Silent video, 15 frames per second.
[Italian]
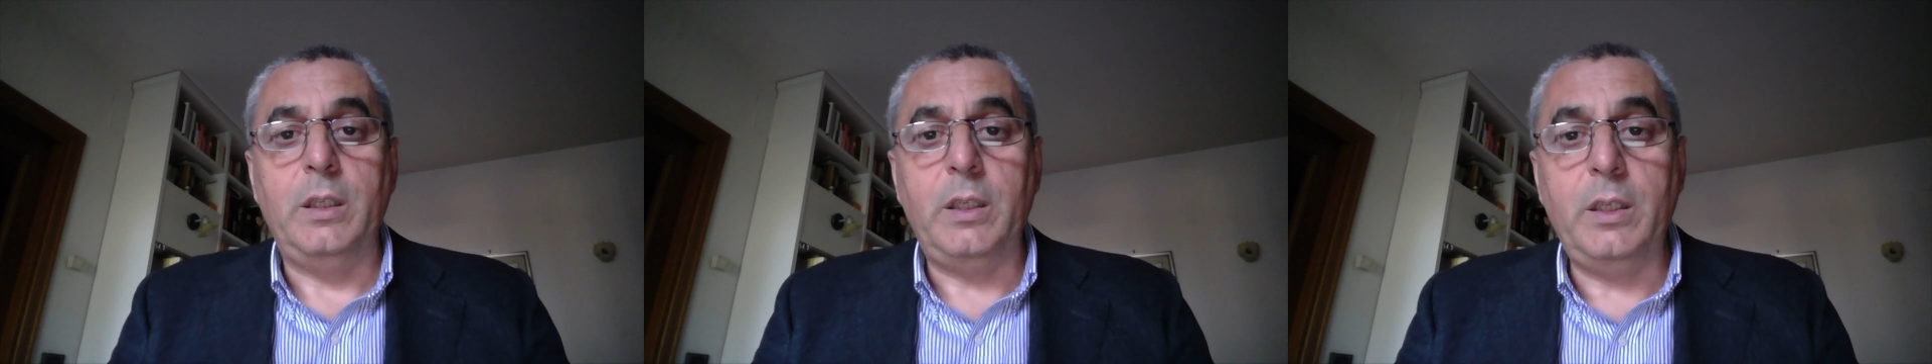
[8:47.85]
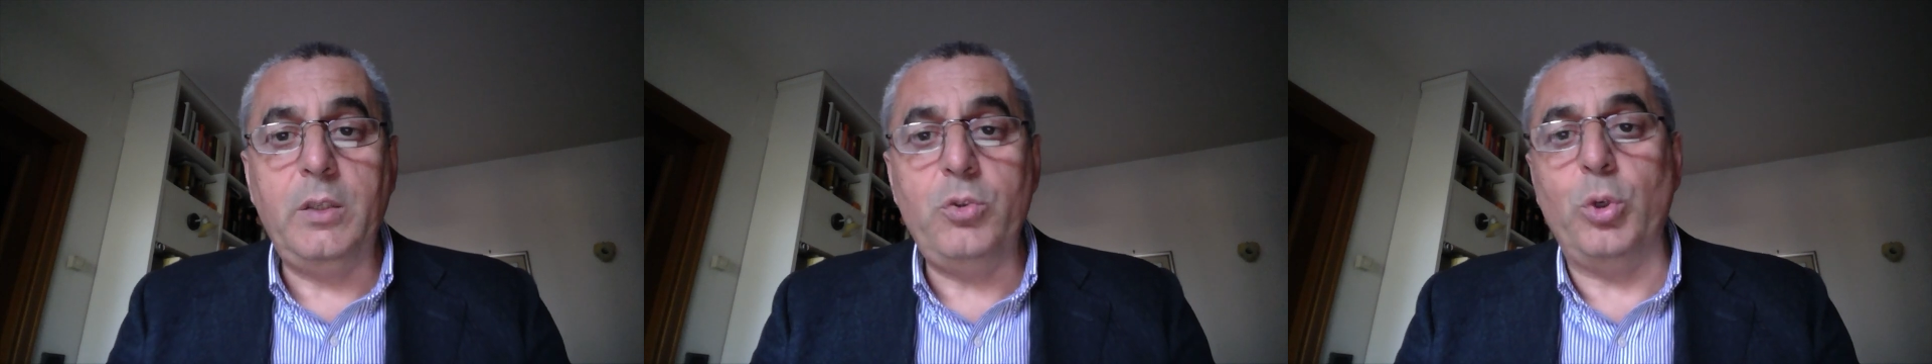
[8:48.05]

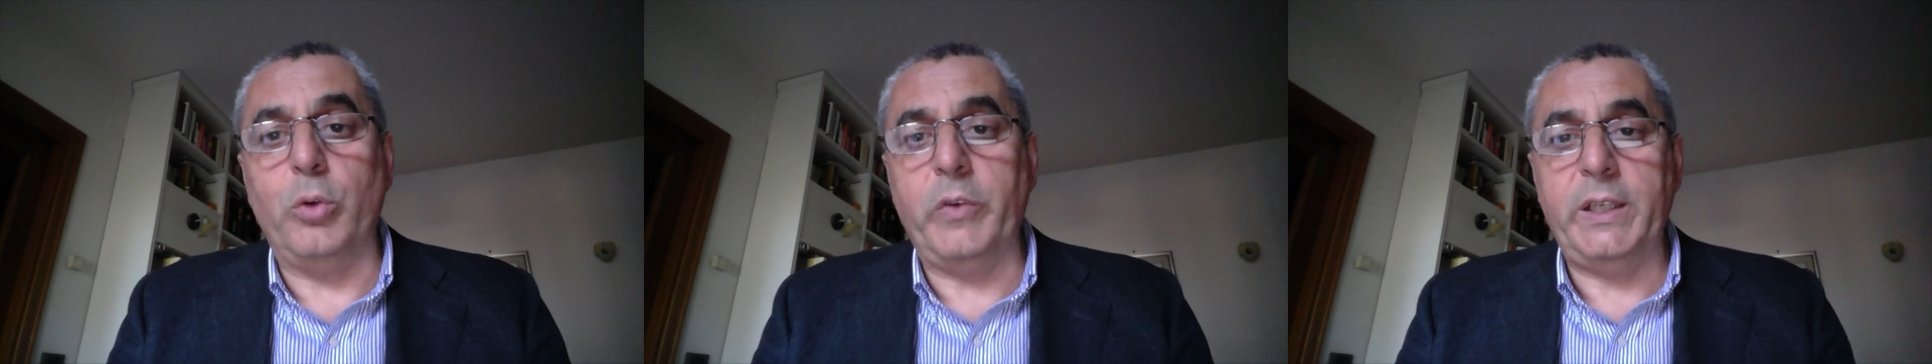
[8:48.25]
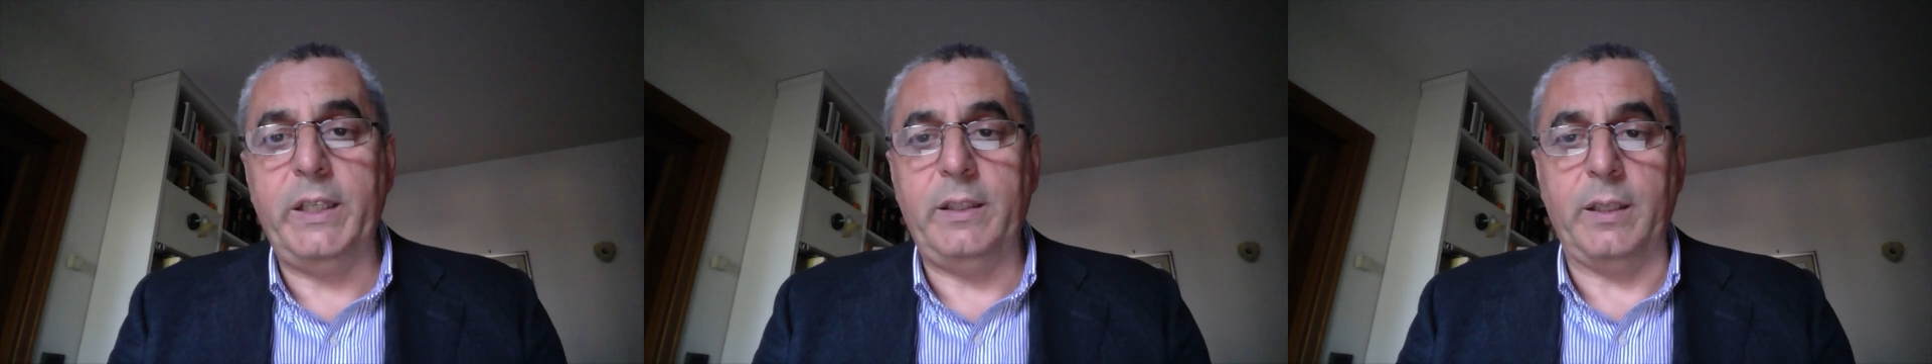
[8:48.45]
in
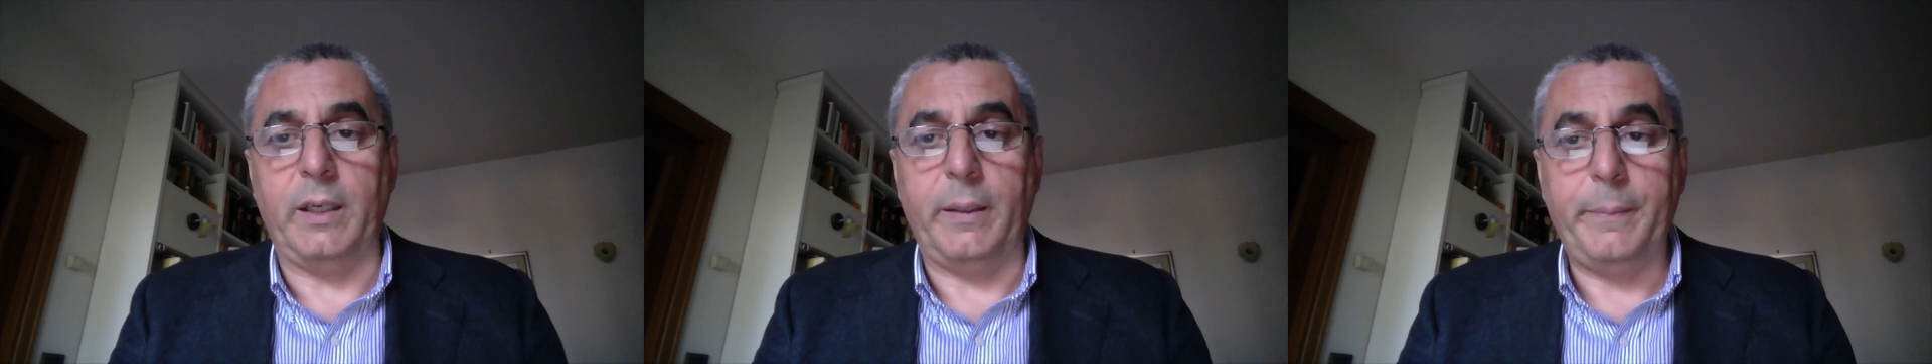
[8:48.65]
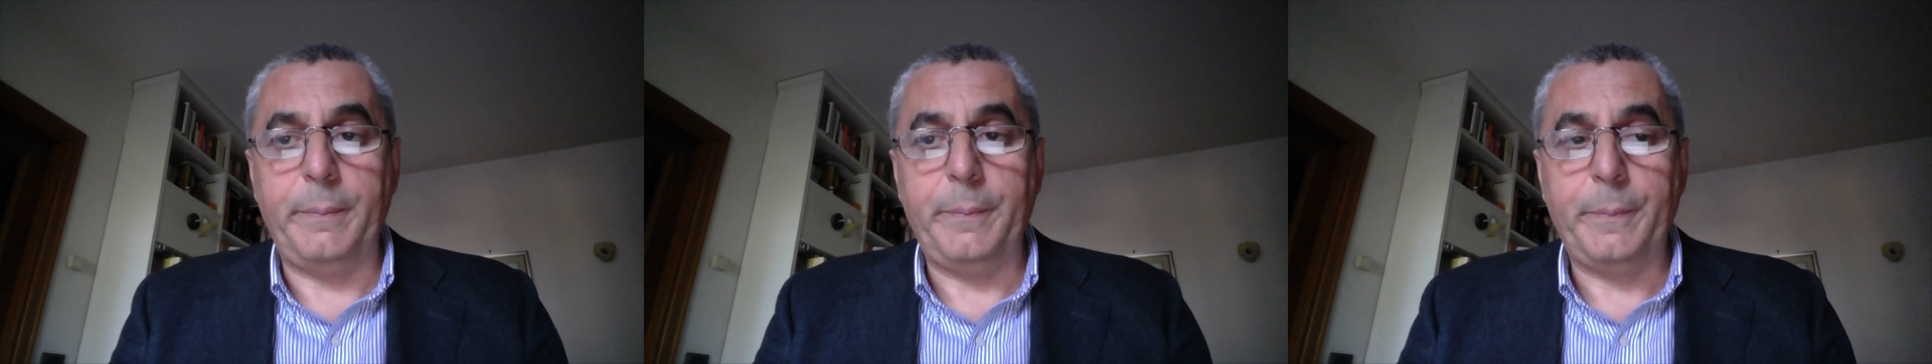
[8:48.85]
giovane età.